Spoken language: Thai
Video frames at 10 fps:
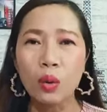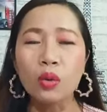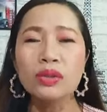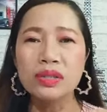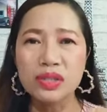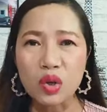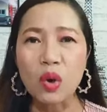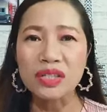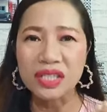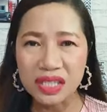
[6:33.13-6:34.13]
คุณจง
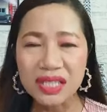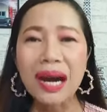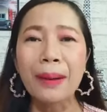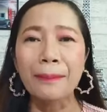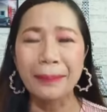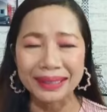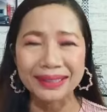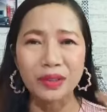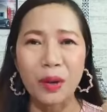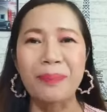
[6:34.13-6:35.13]
เชื่อมัน
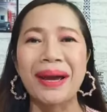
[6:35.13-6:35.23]
ต่อไป